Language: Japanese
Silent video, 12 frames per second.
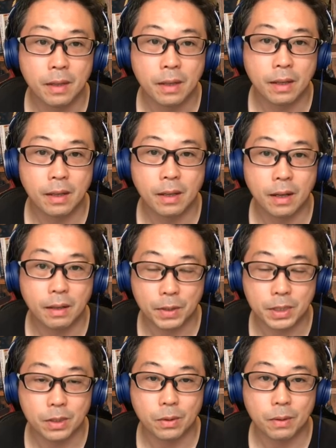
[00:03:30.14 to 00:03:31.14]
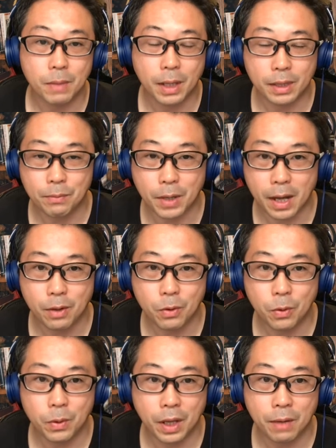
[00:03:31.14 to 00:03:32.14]
えー、ありますよと。まあ、多分
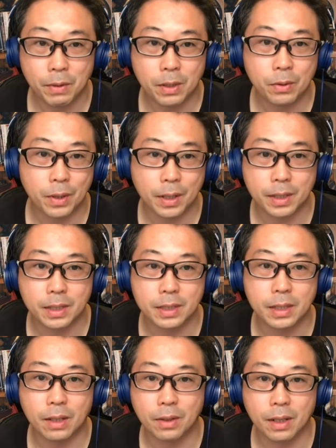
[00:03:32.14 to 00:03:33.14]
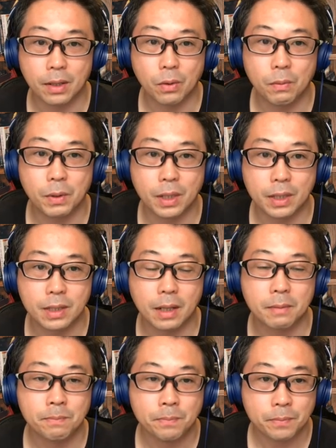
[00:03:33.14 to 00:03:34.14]
アイコンを並べていくような形になるかなと思うんです
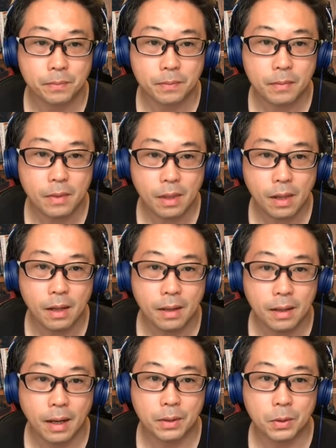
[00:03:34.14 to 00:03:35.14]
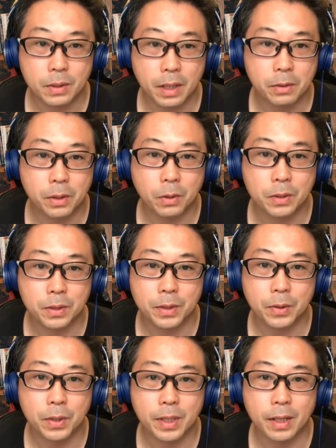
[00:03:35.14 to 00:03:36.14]
が、あと、政府標準
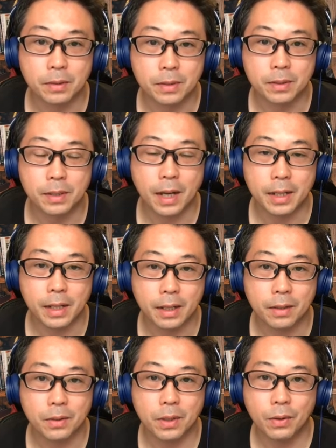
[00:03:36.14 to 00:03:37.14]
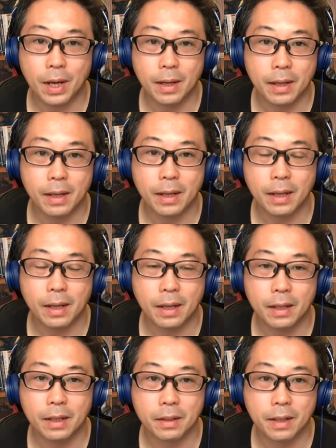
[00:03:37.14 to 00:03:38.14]
利用規約第2版。これは、
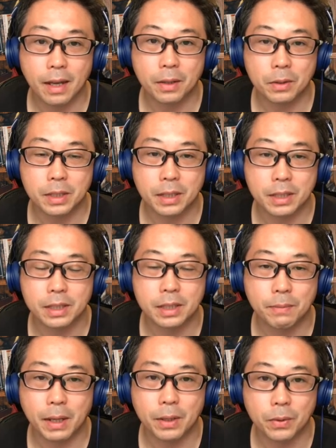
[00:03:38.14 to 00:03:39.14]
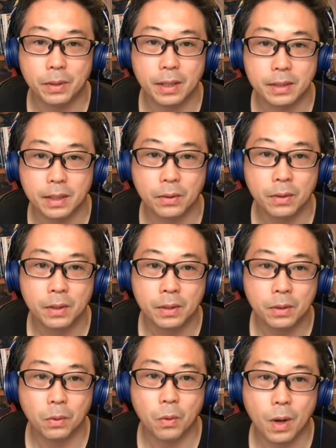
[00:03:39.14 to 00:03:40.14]
えー、結果としては CC by 4.0
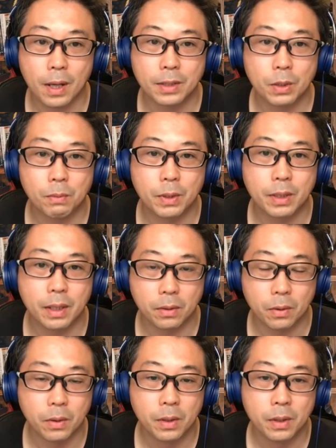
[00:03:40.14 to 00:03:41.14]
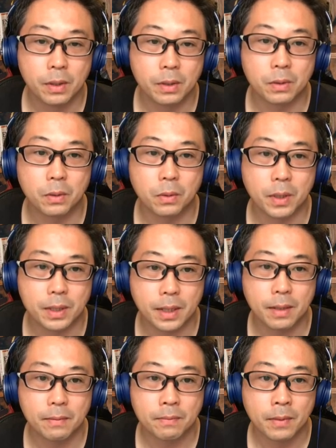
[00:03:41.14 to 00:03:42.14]
との互換性を持っているというところですね。